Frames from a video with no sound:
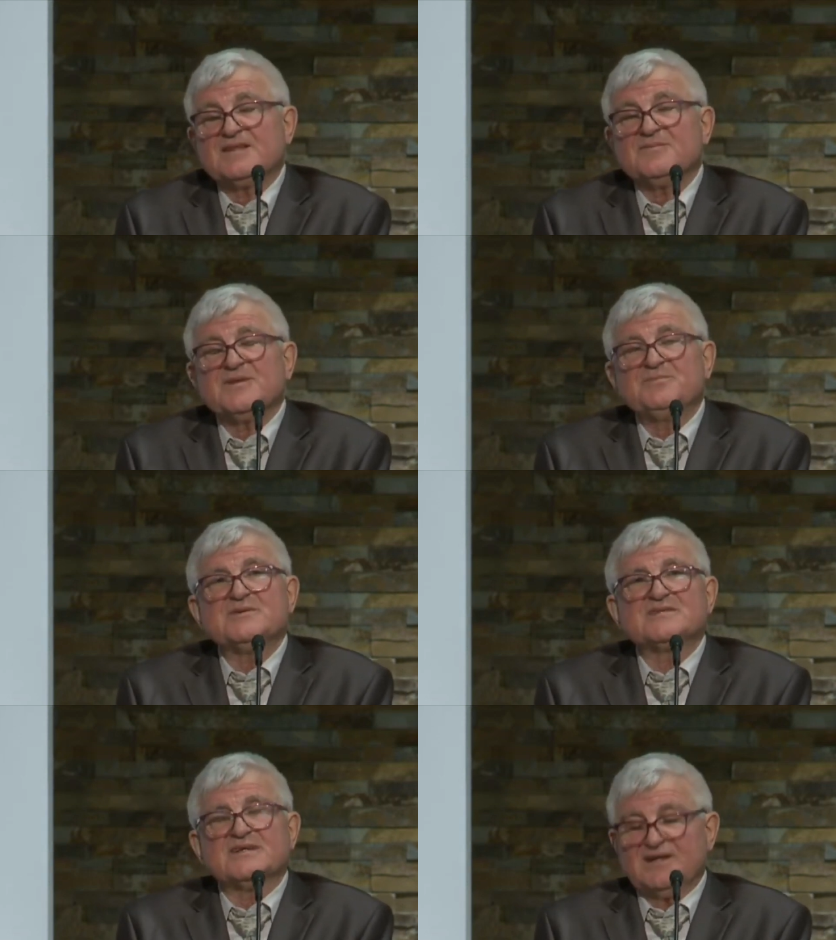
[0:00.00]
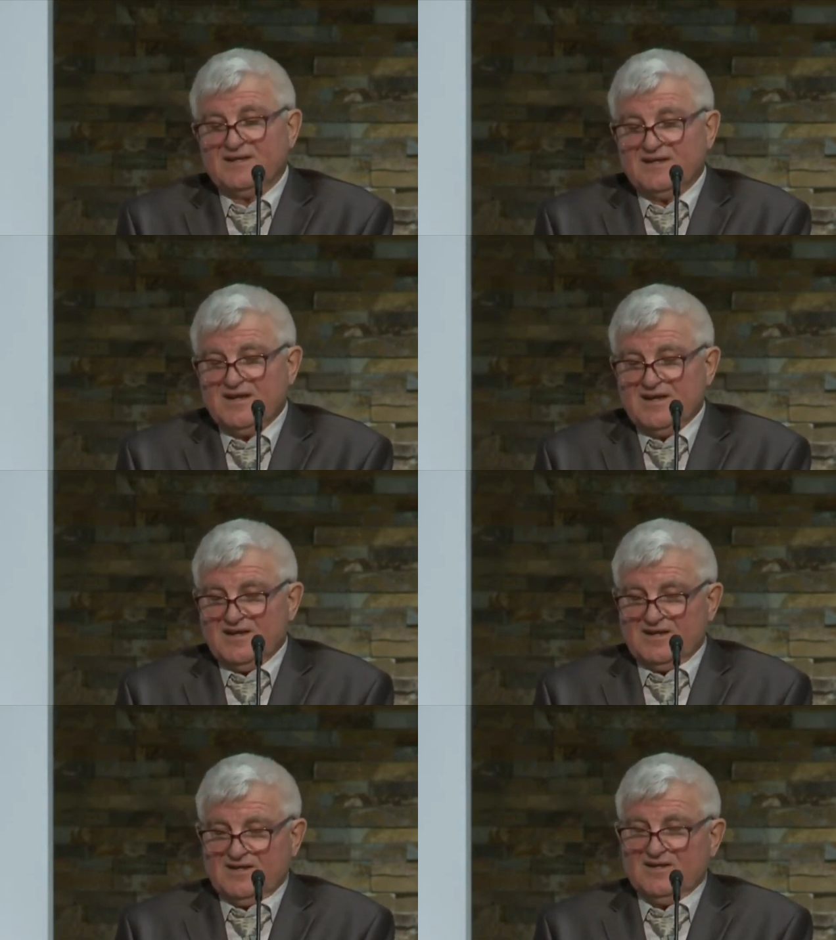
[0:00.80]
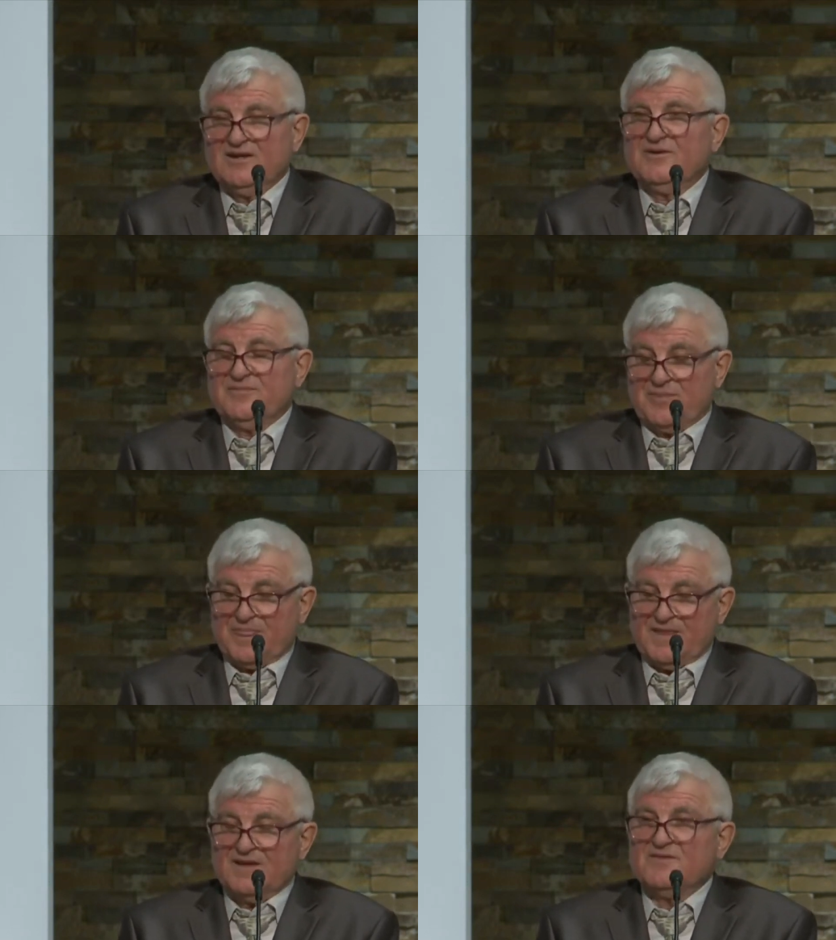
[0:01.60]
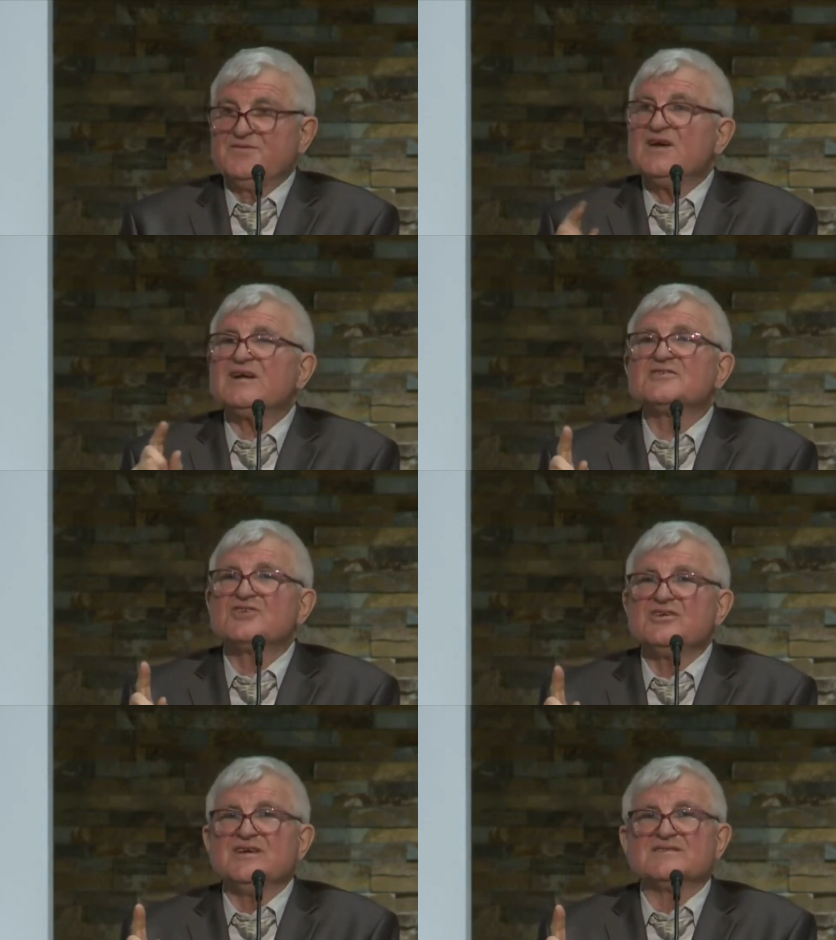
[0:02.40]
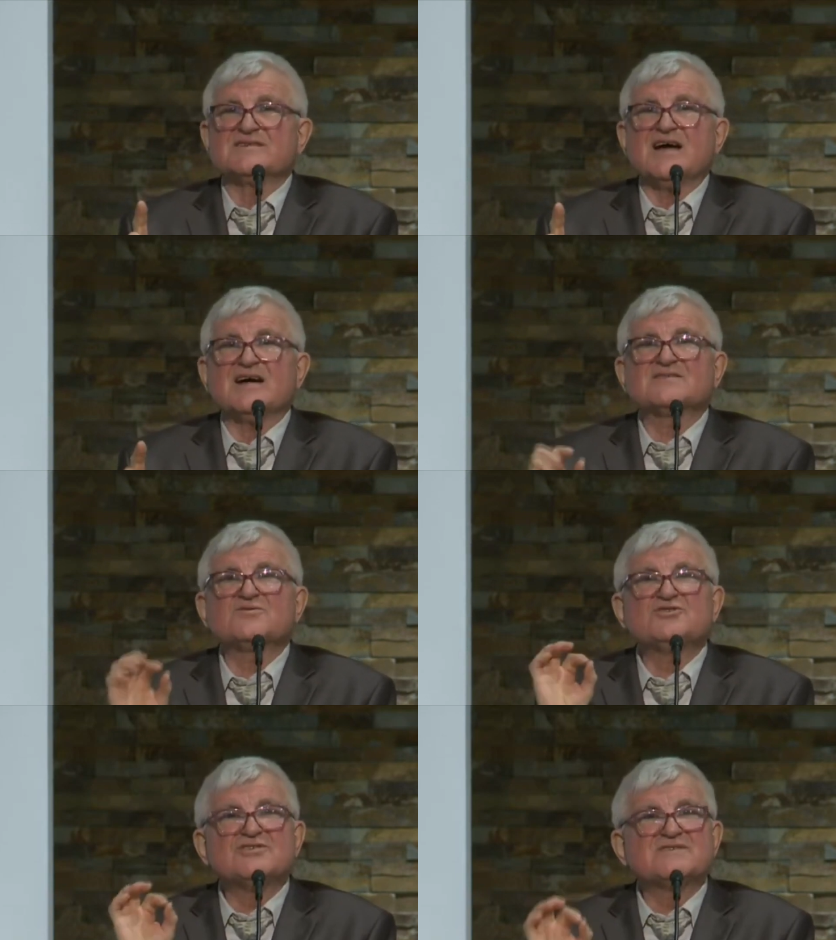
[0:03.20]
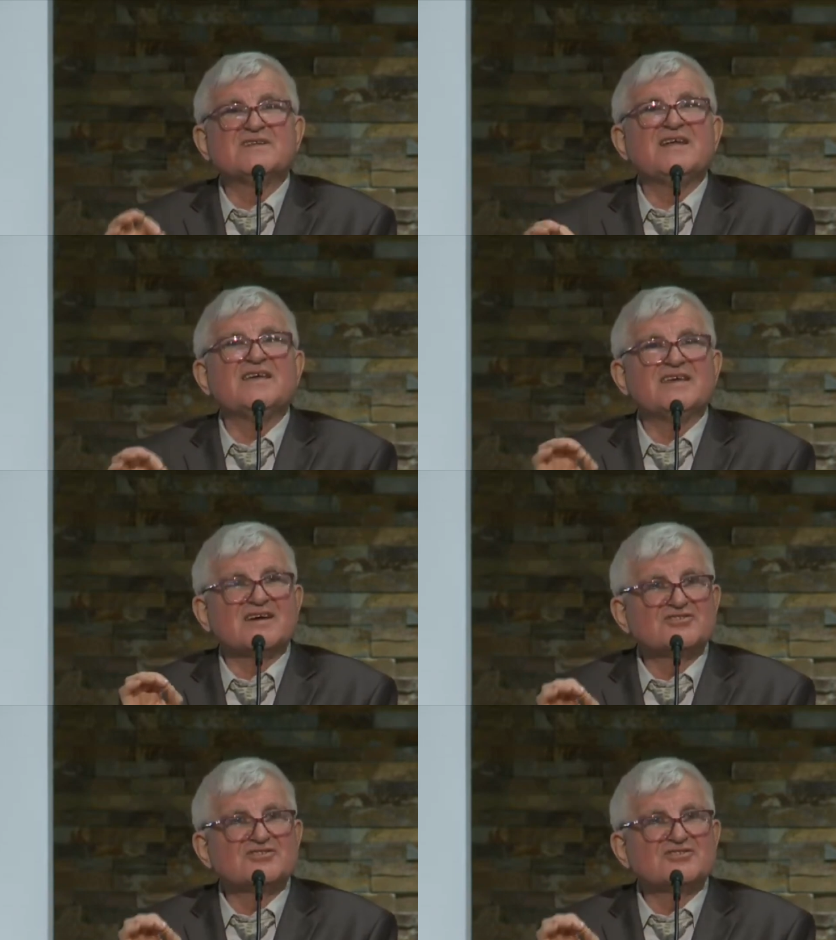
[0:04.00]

там написано, э, «Вера же есть осуществление